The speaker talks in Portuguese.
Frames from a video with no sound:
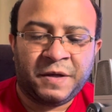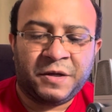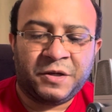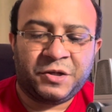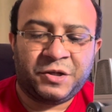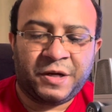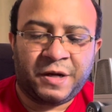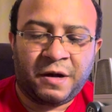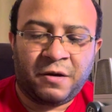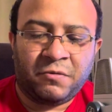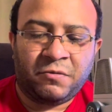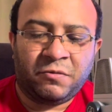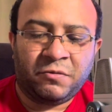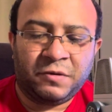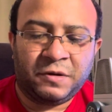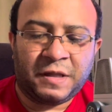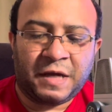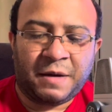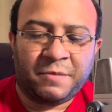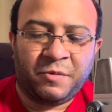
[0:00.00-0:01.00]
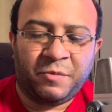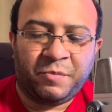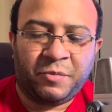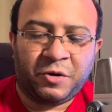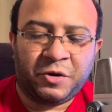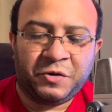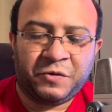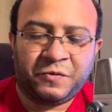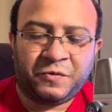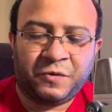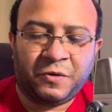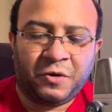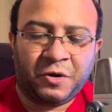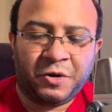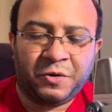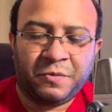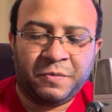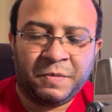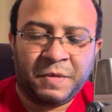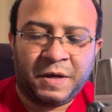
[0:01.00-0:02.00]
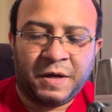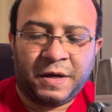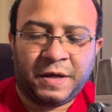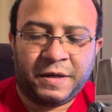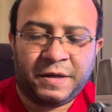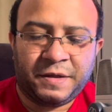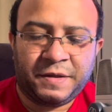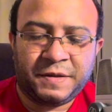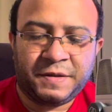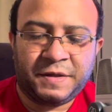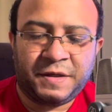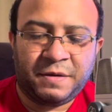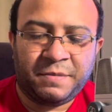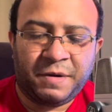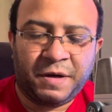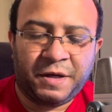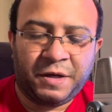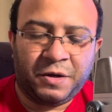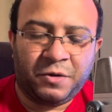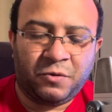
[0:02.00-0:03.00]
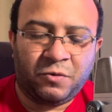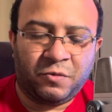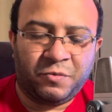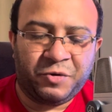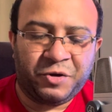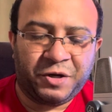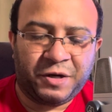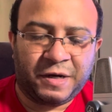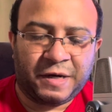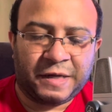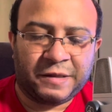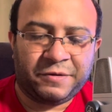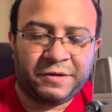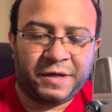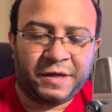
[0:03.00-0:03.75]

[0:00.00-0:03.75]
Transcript: geral, contábil, portfólio, aqui em cima e comunicado.